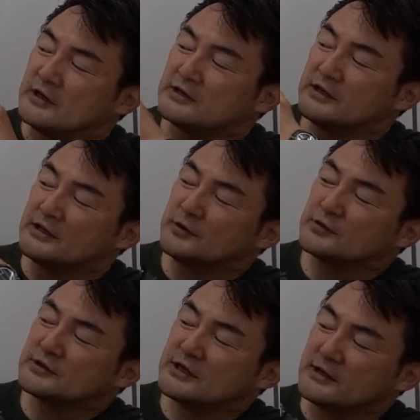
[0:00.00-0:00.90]
で日
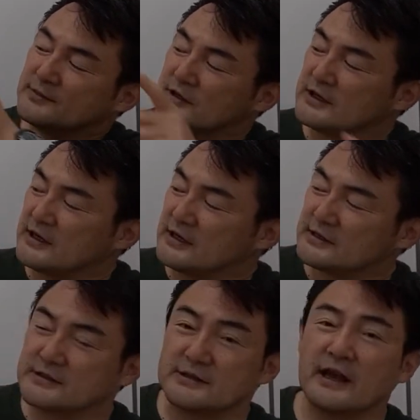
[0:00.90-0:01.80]
本テレビ系
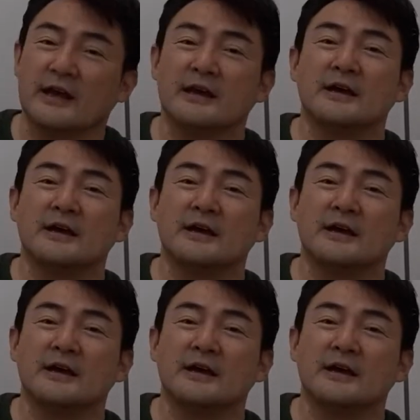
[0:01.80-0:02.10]
列で